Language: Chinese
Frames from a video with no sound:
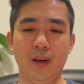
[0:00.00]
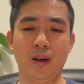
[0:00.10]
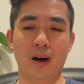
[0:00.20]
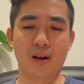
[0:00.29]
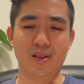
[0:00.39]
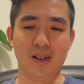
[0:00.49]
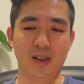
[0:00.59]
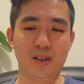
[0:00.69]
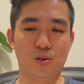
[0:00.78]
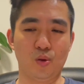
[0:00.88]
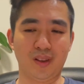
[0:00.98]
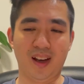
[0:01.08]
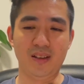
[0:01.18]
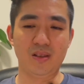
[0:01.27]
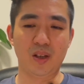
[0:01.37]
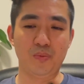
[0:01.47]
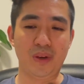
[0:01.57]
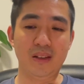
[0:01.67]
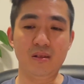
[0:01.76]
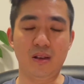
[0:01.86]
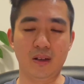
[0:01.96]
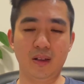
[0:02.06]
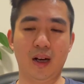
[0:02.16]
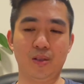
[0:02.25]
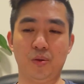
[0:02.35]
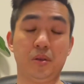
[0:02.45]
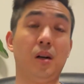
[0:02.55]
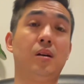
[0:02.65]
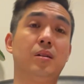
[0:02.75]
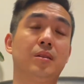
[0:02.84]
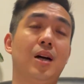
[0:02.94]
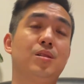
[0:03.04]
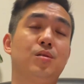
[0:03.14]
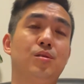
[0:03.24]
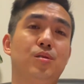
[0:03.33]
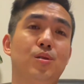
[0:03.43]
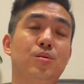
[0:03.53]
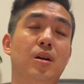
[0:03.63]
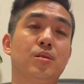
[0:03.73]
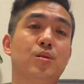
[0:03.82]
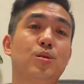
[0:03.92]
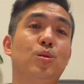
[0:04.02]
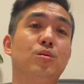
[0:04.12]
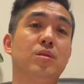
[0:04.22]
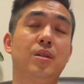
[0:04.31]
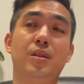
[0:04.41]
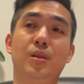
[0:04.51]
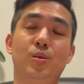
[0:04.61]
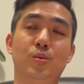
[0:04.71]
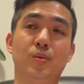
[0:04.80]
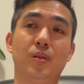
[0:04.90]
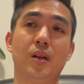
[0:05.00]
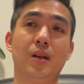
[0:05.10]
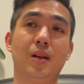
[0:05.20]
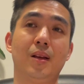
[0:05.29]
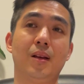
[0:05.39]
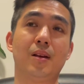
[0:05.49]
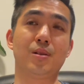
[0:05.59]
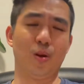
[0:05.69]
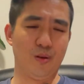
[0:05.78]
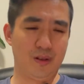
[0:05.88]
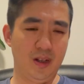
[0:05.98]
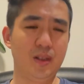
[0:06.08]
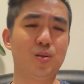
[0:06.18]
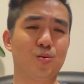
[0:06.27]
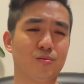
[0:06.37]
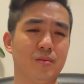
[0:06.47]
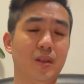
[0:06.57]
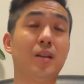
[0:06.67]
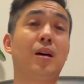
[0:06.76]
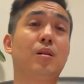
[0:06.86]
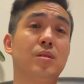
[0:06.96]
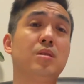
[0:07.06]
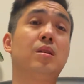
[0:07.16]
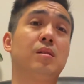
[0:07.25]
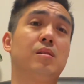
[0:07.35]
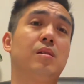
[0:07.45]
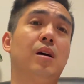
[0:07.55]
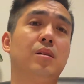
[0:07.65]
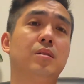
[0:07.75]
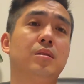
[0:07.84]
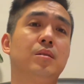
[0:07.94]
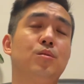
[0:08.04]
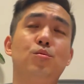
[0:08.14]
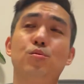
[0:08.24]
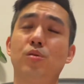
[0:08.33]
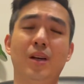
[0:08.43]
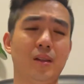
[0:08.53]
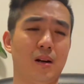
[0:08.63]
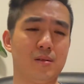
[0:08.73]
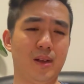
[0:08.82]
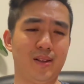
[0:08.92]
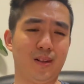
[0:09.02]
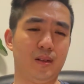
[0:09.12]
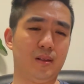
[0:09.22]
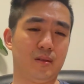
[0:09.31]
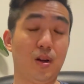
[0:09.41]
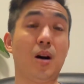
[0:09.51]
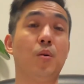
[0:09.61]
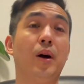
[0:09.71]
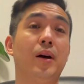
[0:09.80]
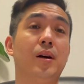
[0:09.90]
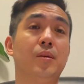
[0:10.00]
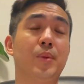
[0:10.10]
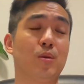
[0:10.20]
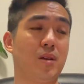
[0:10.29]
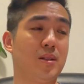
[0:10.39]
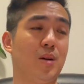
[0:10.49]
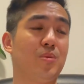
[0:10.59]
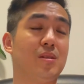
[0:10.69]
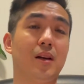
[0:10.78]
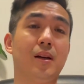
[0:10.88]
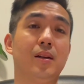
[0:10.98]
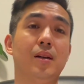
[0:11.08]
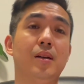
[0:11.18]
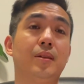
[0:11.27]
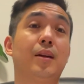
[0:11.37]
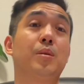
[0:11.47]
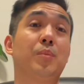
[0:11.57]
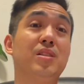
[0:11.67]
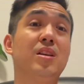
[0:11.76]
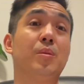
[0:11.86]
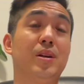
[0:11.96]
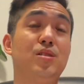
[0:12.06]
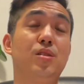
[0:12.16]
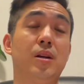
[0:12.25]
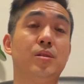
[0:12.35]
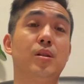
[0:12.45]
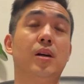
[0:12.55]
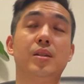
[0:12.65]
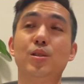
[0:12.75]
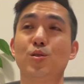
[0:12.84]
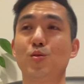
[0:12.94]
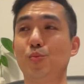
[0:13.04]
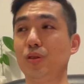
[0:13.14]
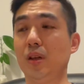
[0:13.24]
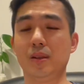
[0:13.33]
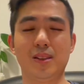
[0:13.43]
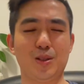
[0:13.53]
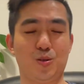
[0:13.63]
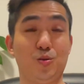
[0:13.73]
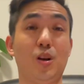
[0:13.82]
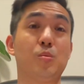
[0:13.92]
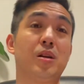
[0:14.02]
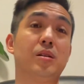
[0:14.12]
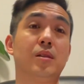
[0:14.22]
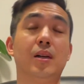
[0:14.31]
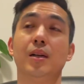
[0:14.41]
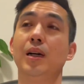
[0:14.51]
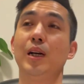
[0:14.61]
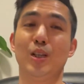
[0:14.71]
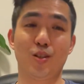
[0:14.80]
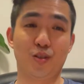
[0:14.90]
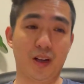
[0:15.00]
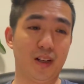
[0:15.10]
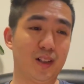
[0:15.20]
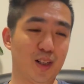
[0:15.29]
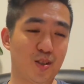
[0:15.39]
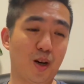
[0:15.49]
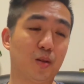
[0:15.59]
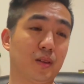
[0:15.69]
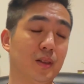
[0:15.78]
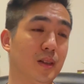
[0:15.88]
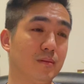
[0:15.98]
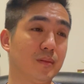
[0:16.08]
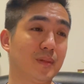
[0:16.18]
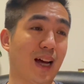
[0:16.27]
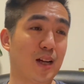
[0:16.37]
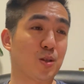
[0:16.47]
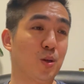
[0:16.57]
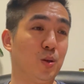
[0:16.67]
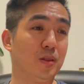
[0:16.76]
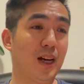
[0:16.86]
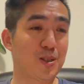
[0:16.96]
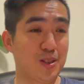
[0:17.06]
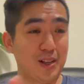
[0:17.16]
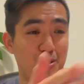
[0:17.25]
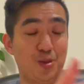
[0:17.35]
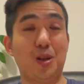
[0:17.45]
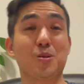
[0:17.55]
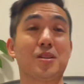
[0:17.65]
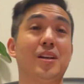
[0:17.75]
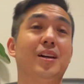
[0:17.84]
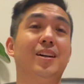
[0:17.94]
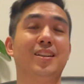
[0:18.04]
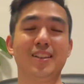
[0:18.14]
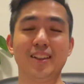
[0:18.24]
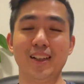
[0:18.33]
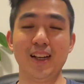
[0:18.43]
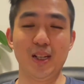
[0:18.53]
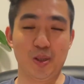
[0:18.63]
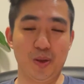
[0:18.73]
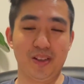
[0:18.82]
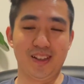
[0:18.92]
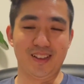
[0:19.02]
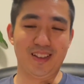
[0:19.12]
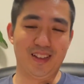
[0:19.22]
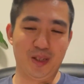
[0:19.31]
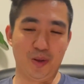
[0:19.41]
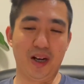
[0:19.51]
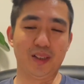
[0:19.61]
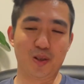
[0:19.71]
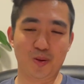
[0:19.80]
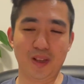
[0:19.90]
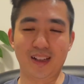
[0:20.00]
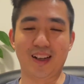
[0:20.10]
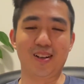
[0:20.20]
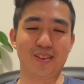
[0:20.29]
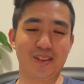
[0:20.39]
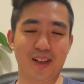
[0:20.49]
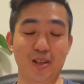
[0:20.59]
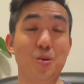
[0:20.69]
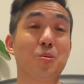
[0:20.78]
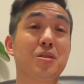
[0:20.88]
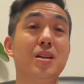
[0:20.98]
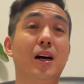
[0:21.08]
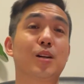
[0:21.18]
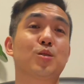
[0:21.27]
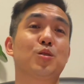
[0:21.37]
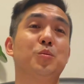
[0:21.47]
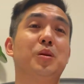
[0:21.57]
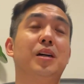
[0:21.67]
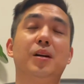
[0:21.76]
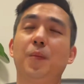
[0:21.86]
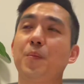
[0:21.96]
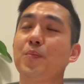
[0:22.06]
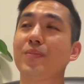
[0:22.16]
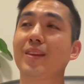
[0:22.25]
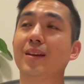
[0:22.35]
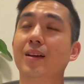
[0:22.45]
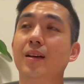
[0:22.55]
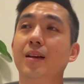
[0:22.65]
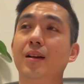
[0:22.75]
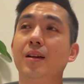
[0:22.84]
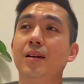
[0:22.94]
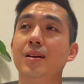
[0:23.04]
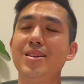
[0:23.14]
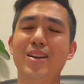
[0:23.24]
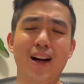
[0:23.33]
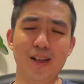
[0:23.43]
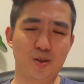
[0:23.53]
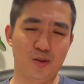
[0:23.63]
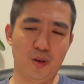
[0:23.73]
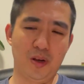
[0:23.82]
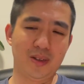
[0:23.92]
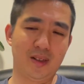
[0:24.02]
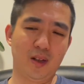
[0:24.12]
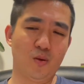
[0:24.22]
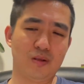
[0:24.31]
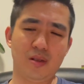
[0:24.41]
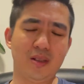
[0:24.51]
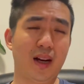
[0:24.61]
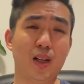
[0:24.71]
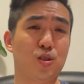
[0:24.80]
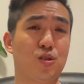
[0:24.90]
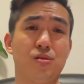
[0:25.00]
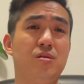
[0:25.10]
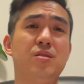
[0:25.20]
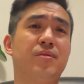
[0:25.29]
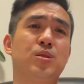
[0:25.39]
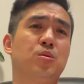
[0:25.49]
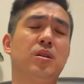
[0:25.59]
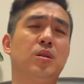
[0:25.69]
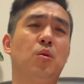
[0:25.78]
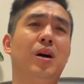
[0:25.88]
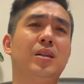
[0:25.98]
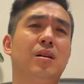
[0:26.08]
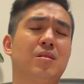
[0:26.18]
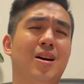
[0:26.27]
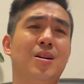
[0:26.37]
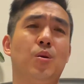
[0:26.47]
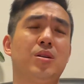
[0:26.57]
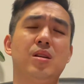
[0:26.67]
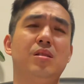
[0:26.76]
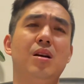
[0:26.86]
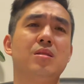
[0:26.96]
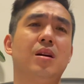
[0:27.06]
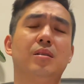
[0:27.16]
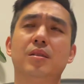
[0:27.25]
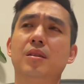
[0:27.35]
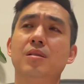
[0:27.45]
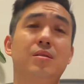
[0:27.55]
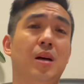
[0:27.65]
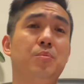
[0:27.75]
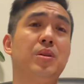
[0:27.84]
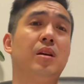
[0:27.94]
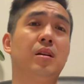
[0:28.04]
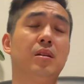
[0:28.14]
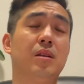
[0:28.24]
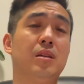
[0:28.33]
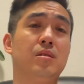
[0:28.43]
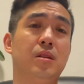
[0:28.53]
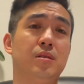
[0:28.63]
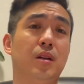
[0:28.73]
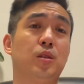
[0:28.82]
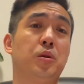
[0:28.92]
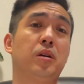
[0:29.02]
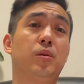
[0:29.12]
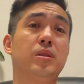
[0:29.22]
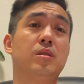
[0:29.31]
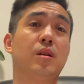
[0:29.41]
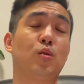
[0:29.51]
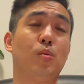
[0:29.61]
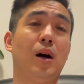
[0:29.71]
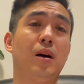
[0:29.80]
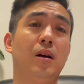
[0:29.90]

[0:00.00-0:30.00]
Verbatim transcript: 而且呢，你昨天已经明显感觉到啊，他其实身上是有一些这种，有一些这种纳达尔的影子的。据说纳达尔在这个场外啊，没有参加比赛，但也没也没闲着啊，一直是不停的在指导别人啊。谁和小德打球，他就在指导谁啊。所以你你你就看得出纳达尔的这个用意啊是什么啊？一开始的话呢，这个我记得大概十几分钟，很快的，砍瓜切菜一样，三比零领先这个德约科维奇了，对吧？